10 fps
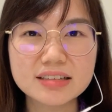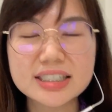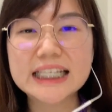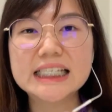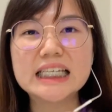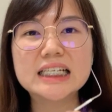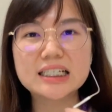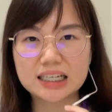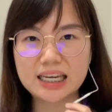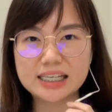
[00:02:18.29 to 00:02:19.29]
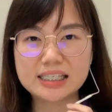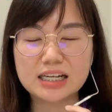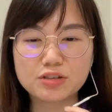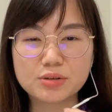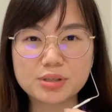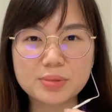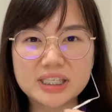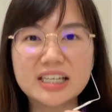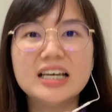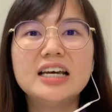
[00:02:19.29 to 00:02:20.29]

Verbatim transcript: 在这一个 case 当中，是不是